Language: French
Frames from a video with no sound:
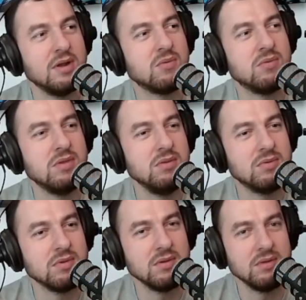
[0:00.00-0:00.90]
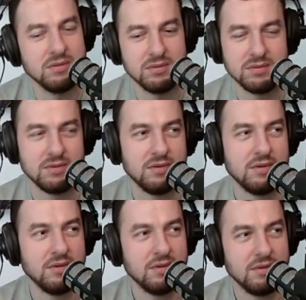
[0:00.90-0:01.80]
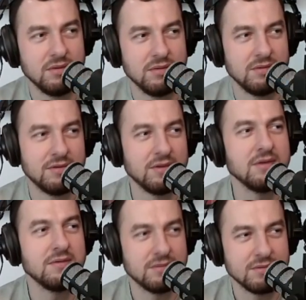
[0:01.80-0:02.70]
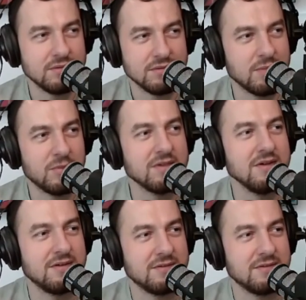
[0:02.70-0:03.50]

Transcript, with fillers: la cuisine, tout ça. Euh. Oh putain. Non, Pas la, chambre,